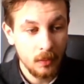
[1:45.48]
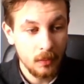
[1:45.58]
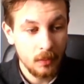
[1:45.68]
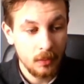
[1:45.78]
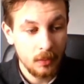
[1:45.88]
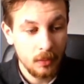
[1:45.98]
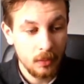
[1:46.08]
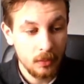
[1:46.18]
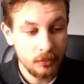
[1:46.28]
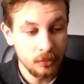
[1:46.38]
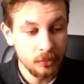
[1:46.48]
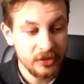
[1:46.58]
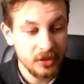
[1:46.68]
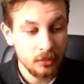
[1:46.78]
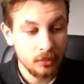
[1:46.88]
Euh,
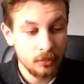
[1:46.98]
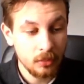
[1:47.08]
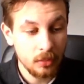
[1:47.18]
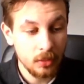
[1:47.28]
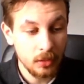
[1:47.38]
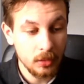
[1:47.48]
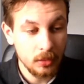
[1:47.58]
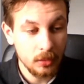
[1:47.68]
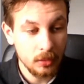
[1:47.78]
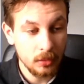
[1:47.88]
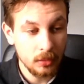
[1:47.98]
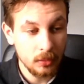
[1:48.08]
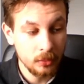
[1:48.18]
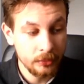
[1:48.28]
nous irons euh,